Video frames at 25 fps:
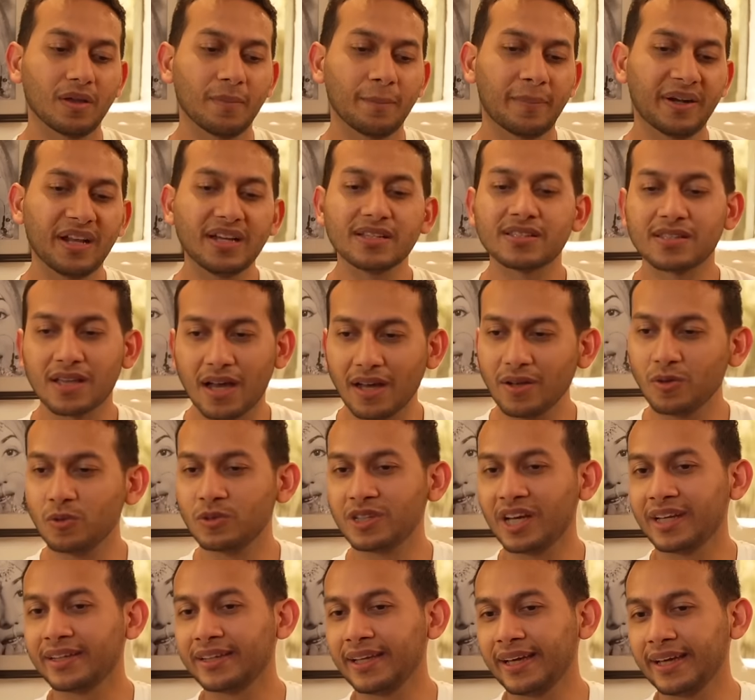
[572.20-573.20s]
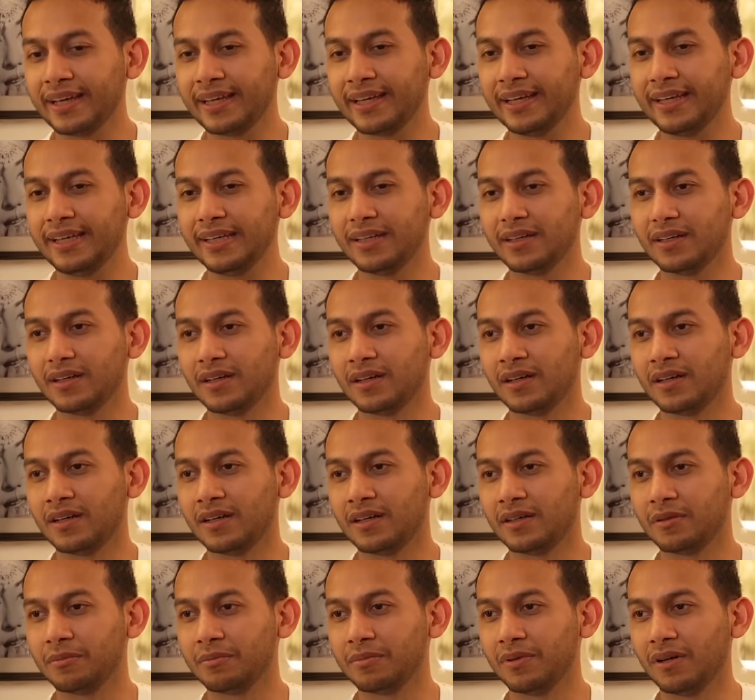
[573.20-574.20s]
बड़ा आसान हो जाता है कि आ,
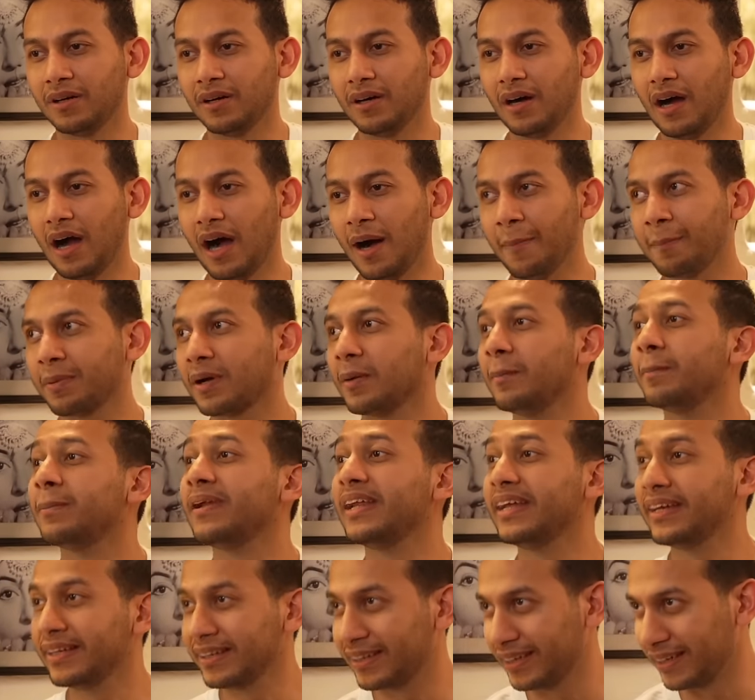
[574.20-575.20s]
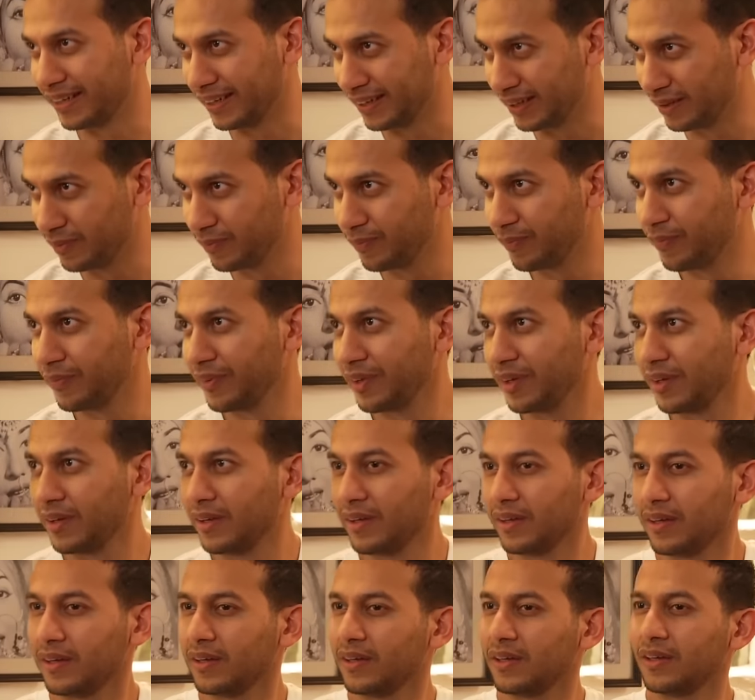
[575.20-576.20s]
आप कंप्लेन करें
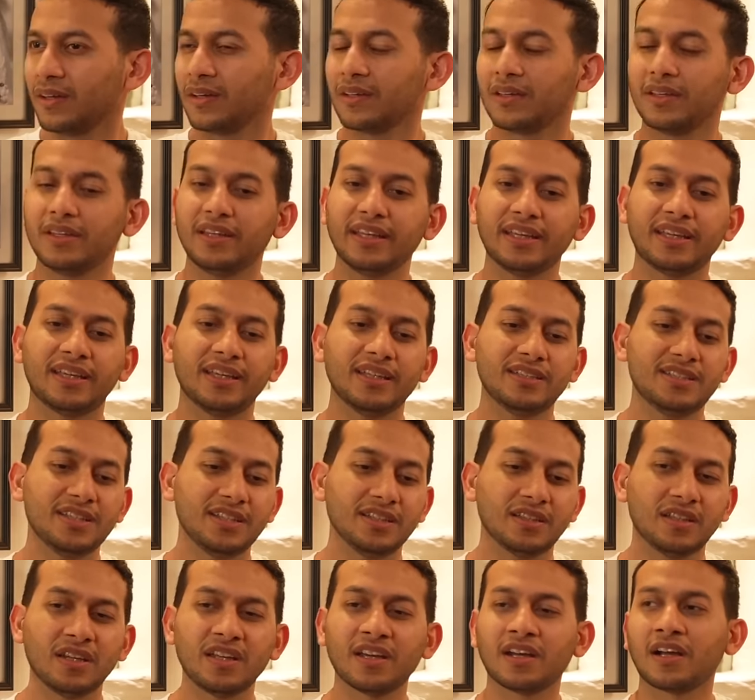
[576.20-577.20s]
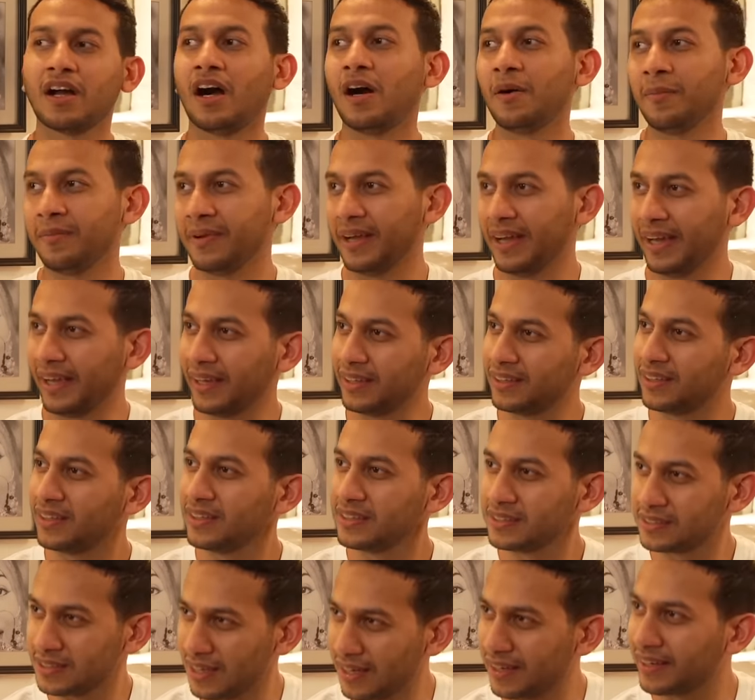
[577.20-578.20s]
कि देखिए जी इतने काम हैं
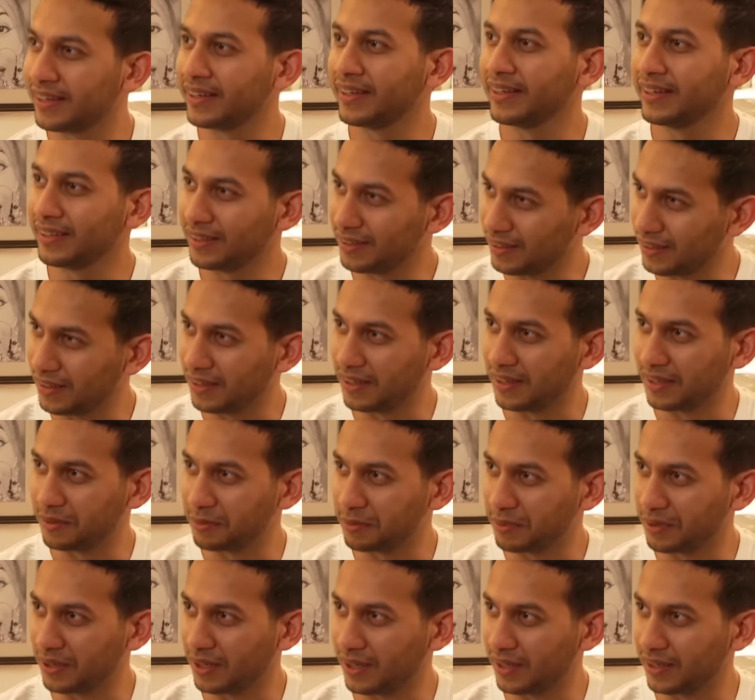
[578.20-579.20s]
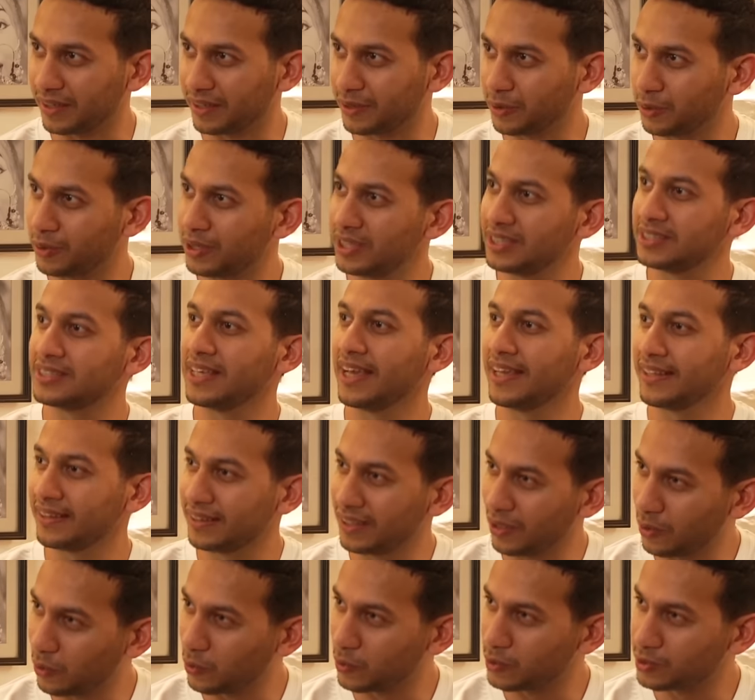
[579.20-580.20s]
इतनी सारे ड्यूटीज़ हैं
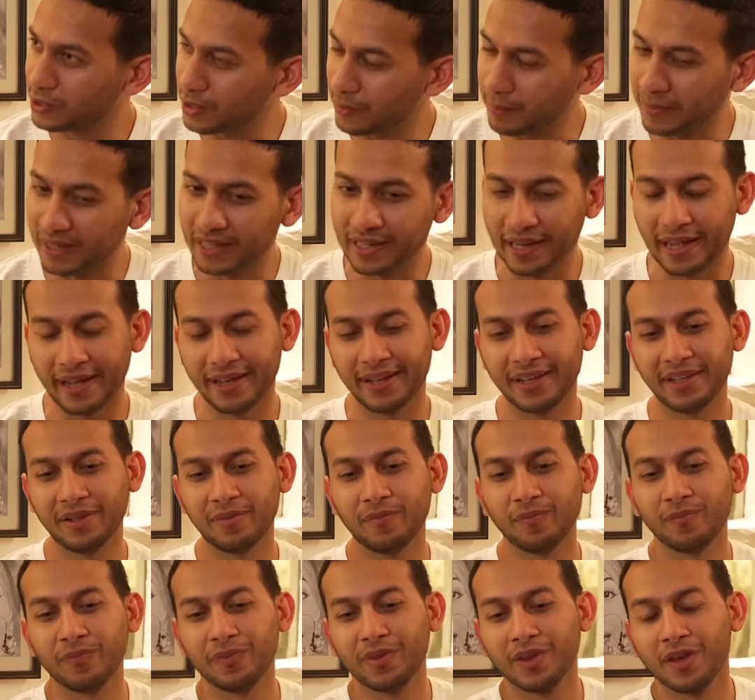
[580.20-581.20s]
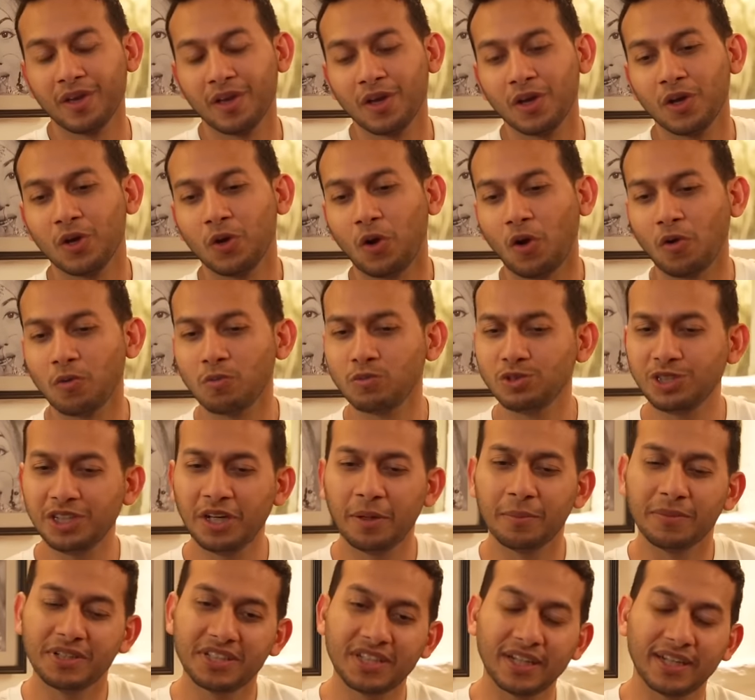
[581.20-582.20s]
इतने लोगों से मिलना है और मुझे
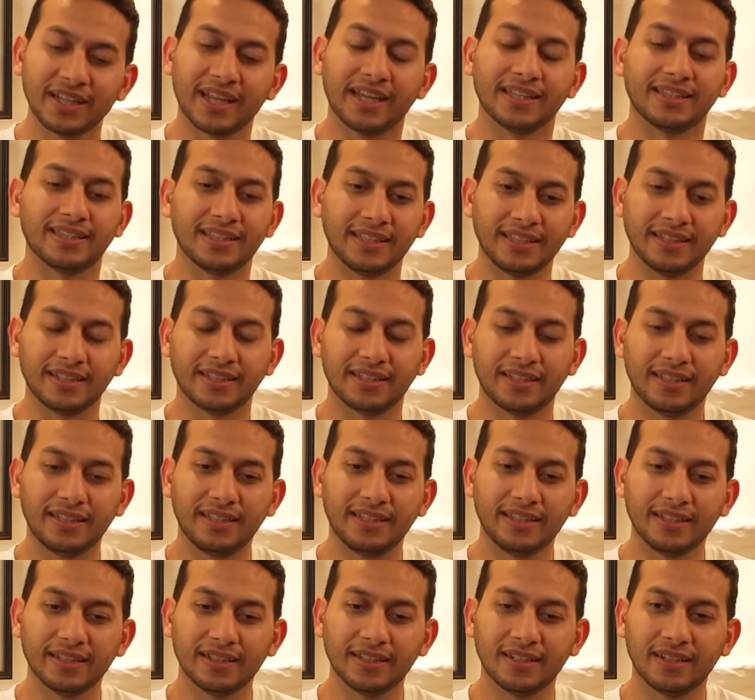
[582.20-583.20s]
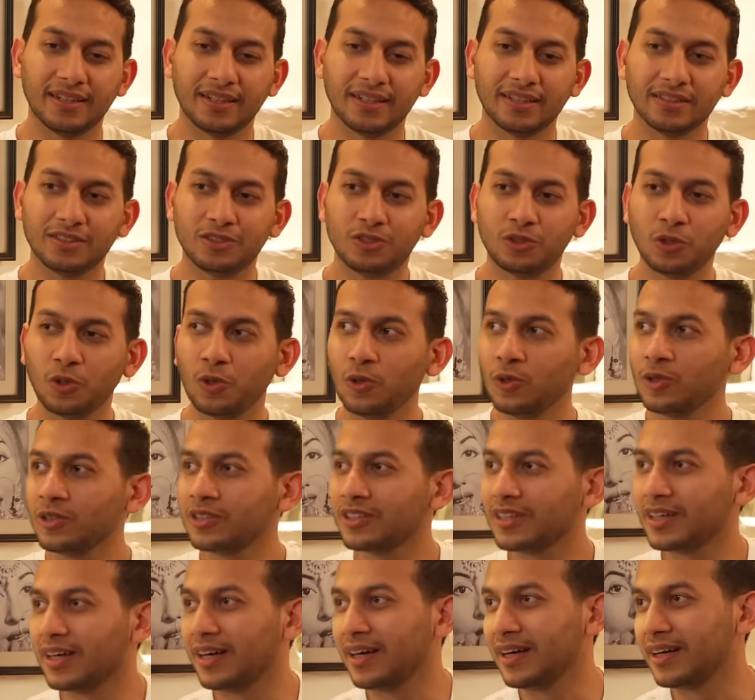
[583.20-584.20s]
हमेशा कहती हैं कि आ, जो लोग
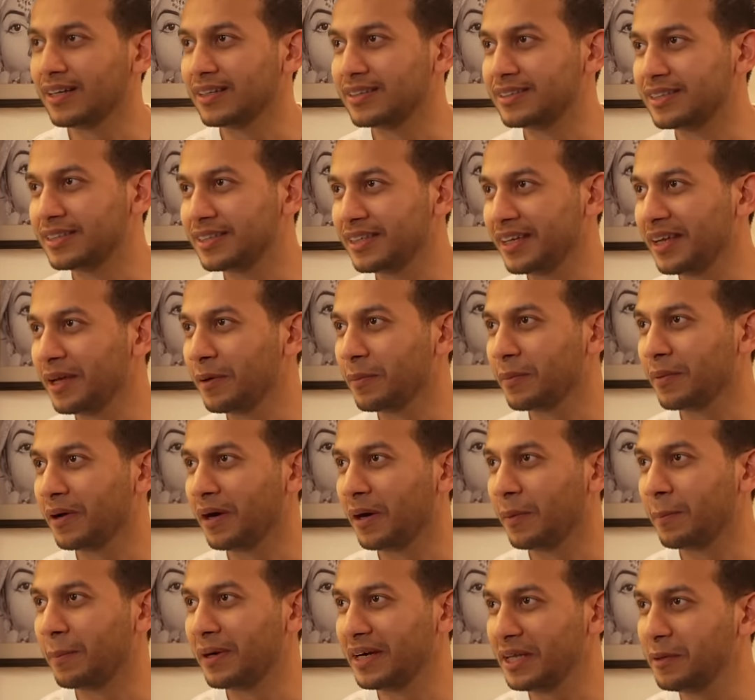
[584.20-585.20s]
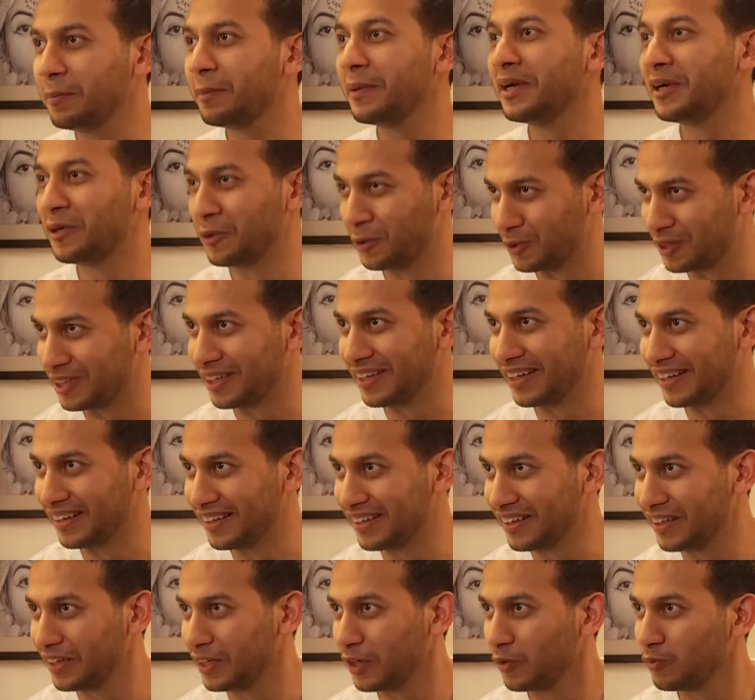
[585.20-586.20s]
आ, जितने बड़ी पेड़ होती है
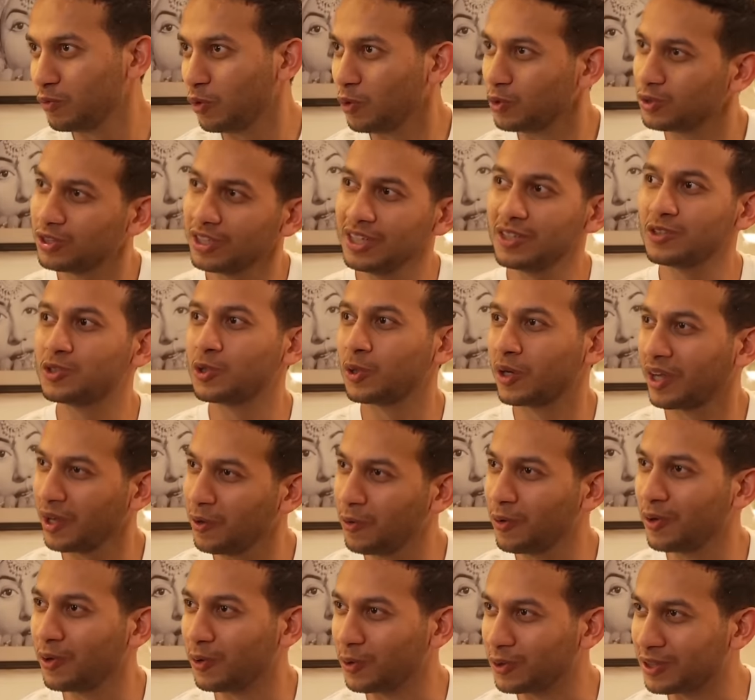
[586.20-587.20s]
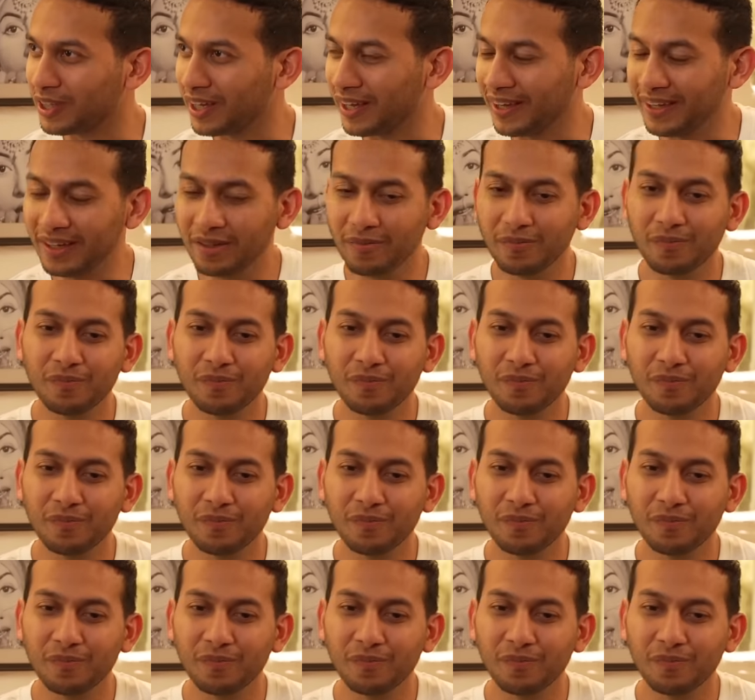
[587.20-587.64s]
वो उतने झुके हुए होते हैं